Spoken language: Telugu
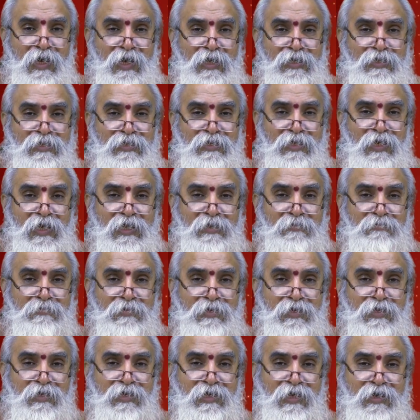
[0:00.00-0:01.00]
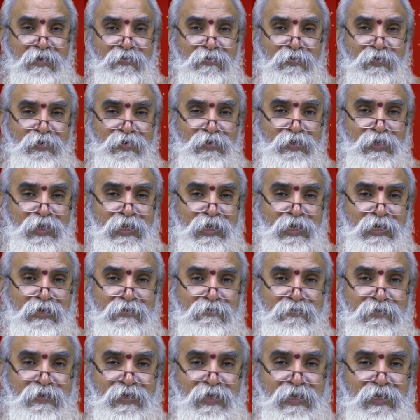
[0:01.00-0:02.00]
ఆధ్యాత్మికంగా
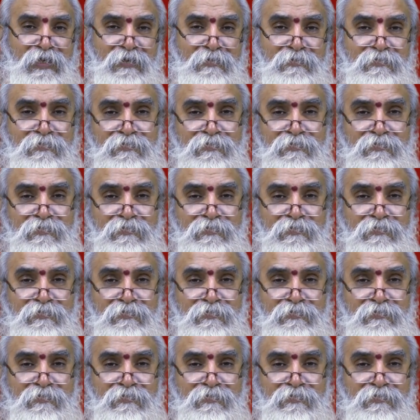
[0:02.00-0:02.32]
ఉన్నతులైనటువంటి